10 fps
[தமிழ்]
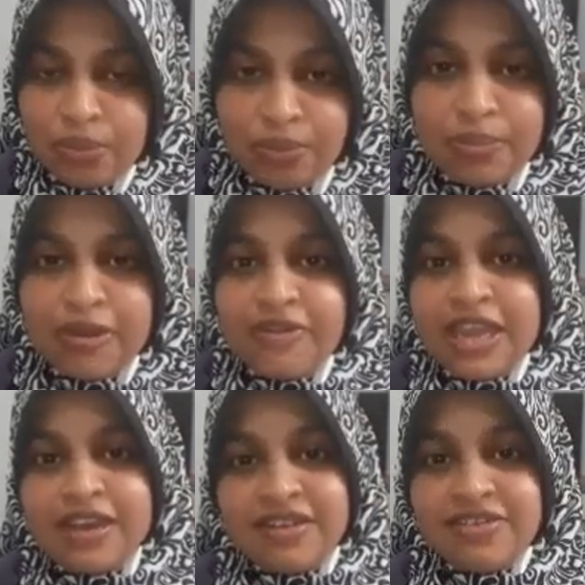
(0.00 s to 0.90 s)

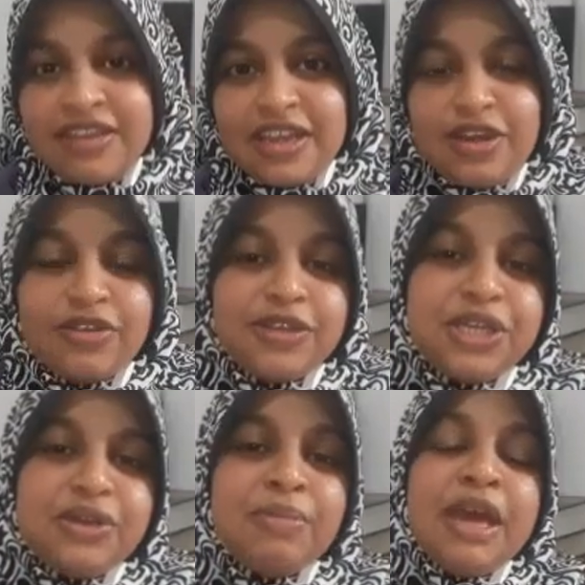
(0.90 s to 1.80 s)
ரொம்பவே இன்ட்ரெஸ்டிங்கான ஒரு
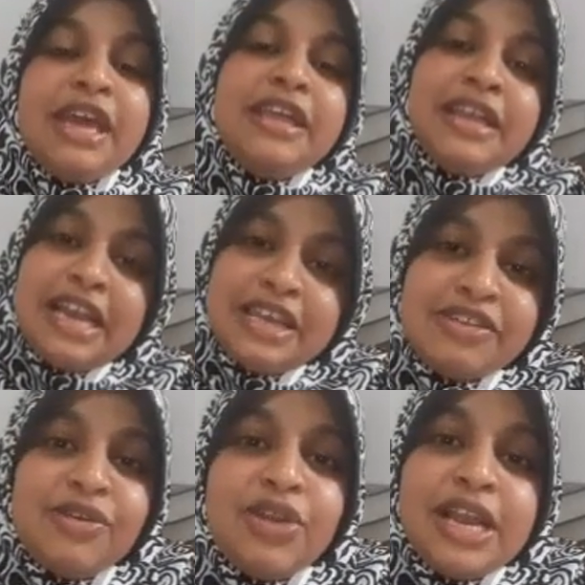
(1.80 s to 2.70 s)
விஷயம் இந்த
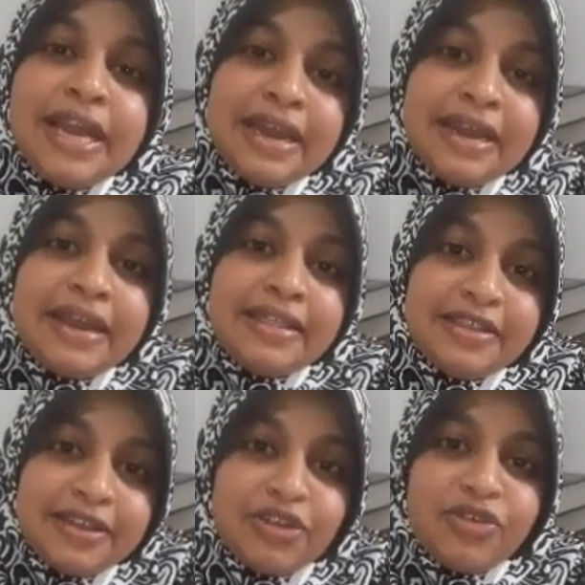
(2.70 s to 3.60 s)
லஞ்ச ஊழல் எங்கே
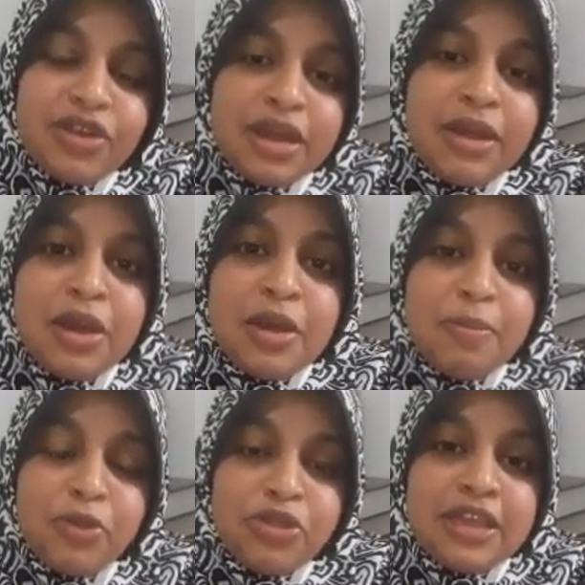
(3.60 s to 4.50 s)
நடந்ததுன்னு சொன்னால்
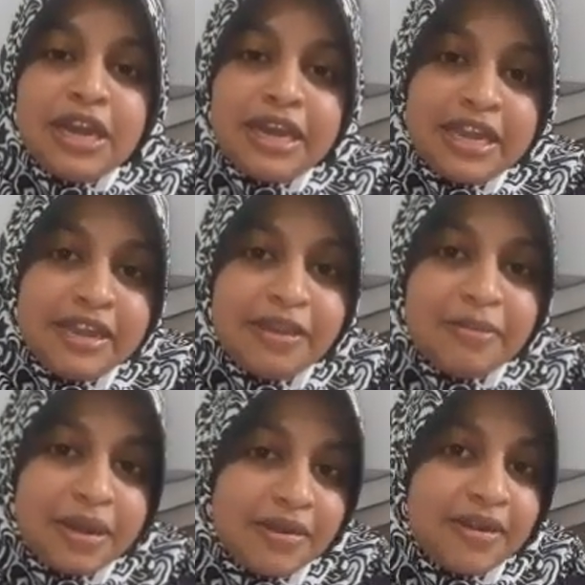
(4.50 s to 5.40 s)
புத்தள
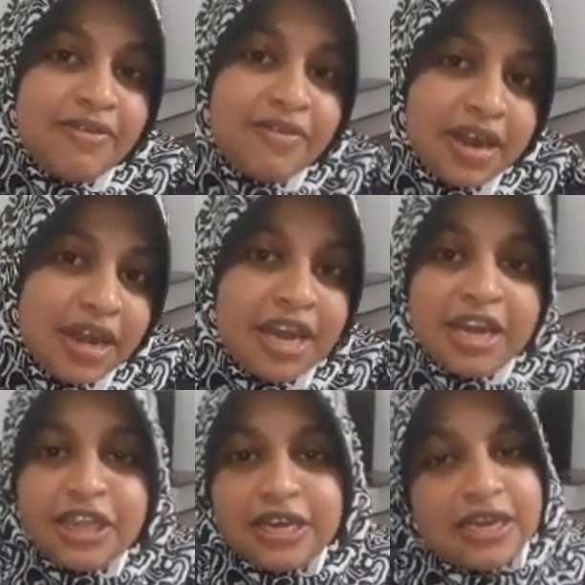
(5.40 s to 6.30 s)
நீதிமன்ற
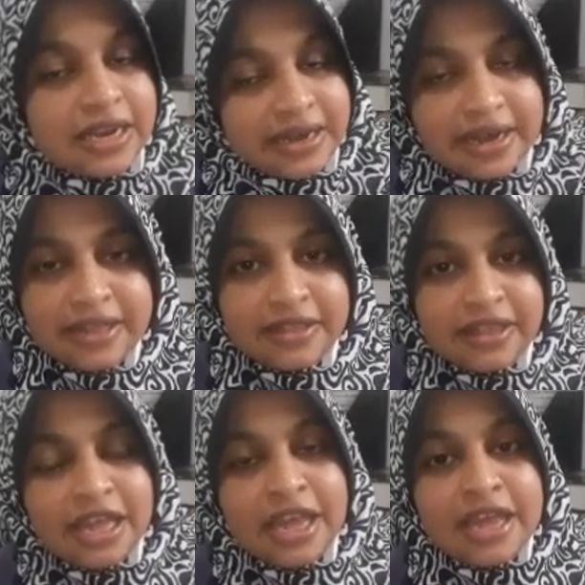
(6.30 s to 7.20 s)
வளாகத்தில்
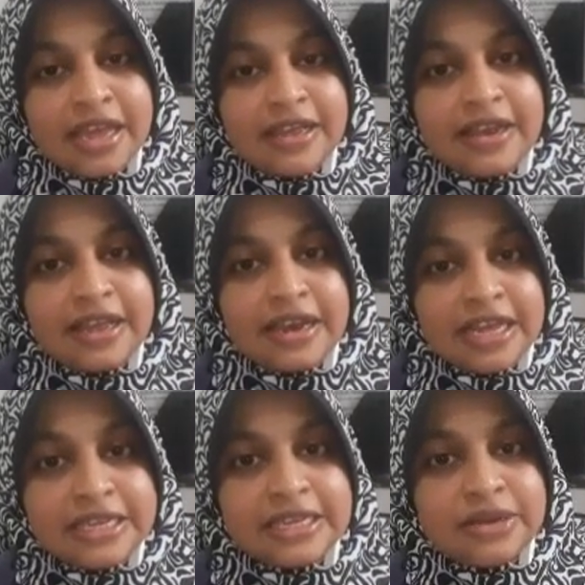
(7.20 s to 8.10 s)
நடந்தது இதில்
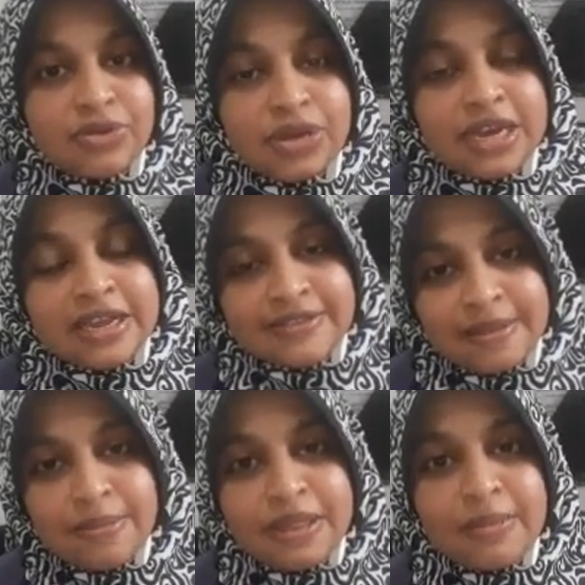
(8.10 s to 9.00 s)
லஞ்ச ஊழலில்
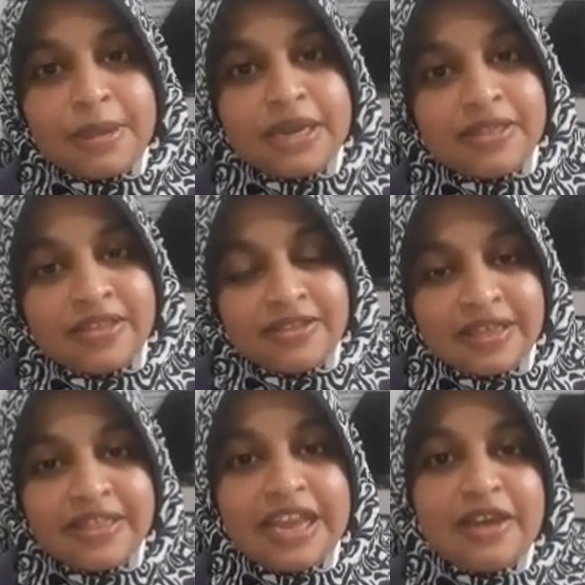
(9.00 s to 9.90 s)
சம்பந்தப்பட்ட அந்த
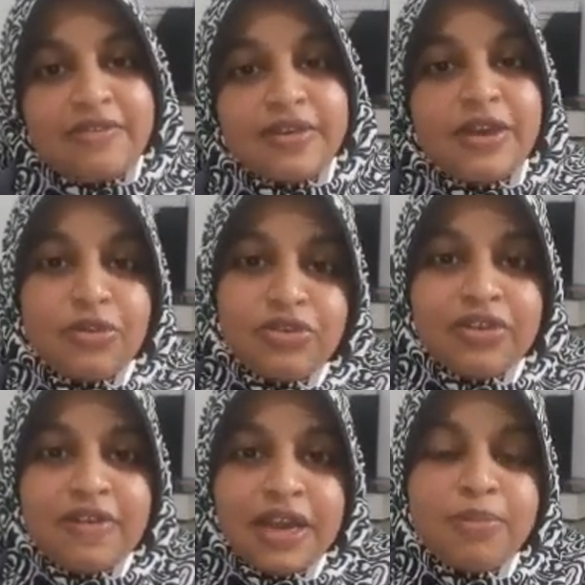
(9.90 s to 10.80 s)
சந்தேக நபர்
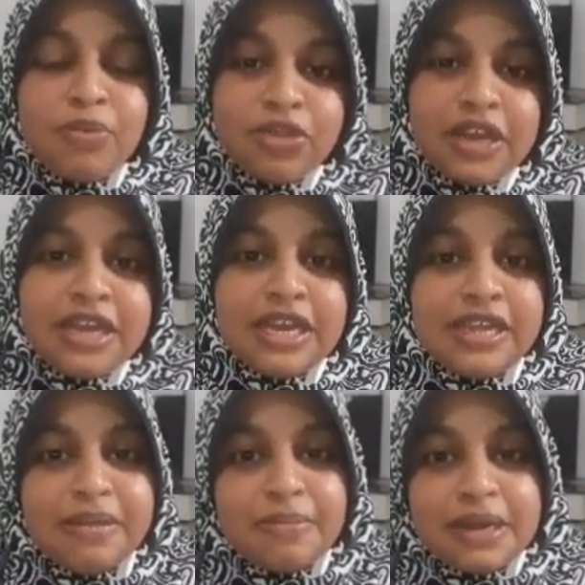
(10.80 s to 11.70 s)
குற்றவாளி புத்தள
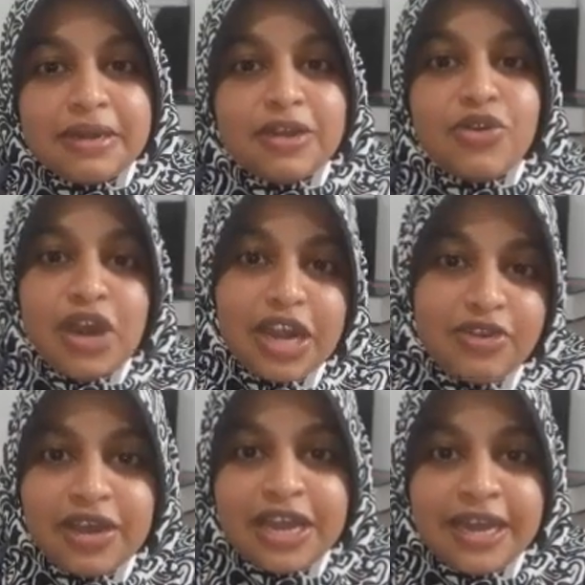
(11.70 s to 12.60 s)
நீதிமன்ற ஒரு
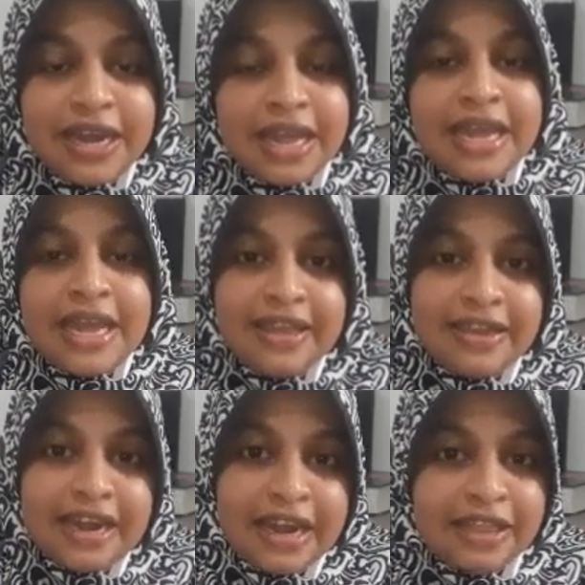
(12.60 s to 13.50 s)
அலுவலகர்
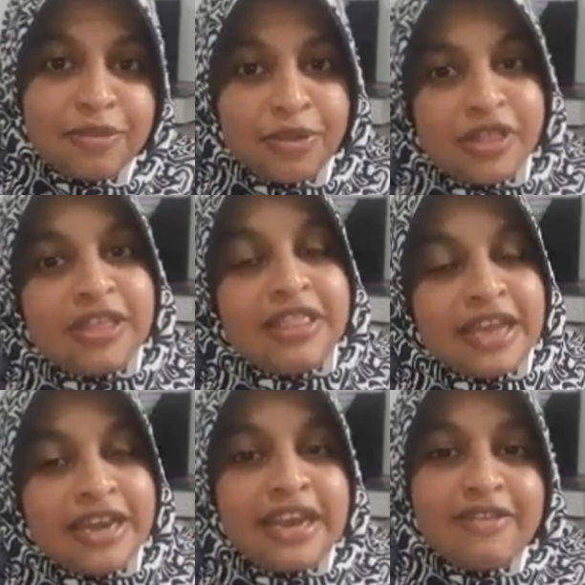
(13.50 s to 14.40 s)
இது நடந்து முடிந்து
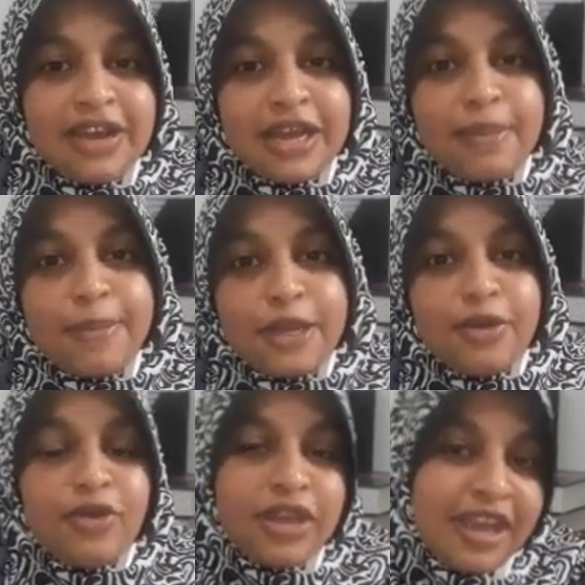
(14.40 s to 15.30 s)
தண்டனை
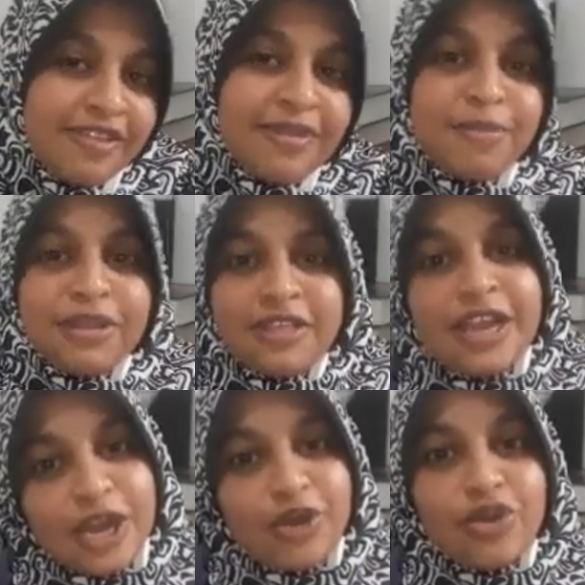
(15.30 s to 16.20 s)
வழங்கப்பட்ட ஒரு கேஸை பற்றி
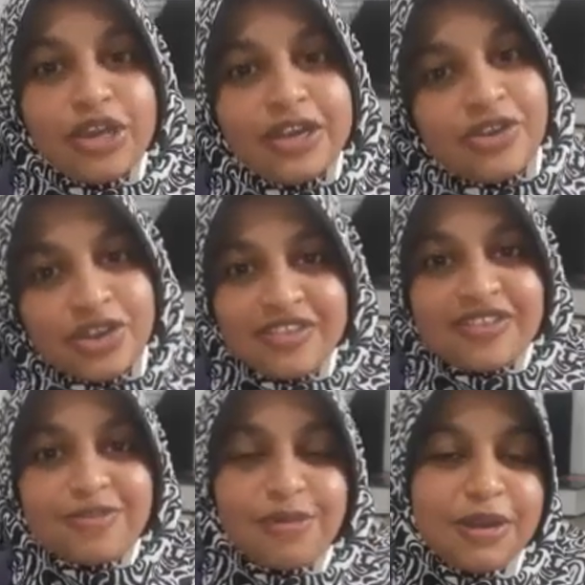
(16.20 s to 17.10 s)
தான் நான் உங்களுக்கு ஒரு
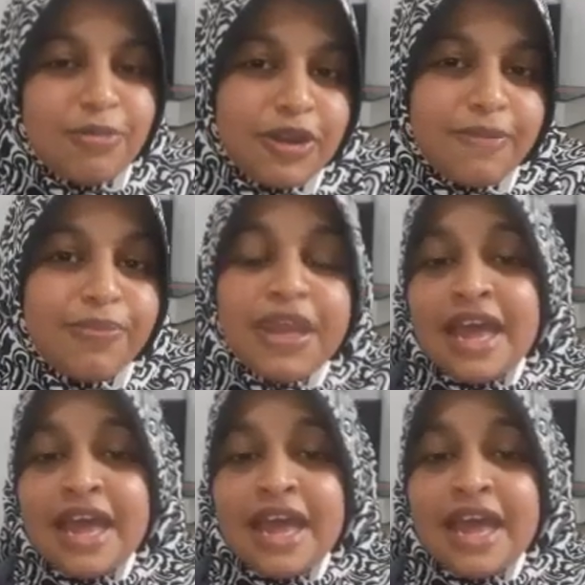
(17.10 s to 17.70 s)
டிஸ்கஸ் பண்ண போகிறேன்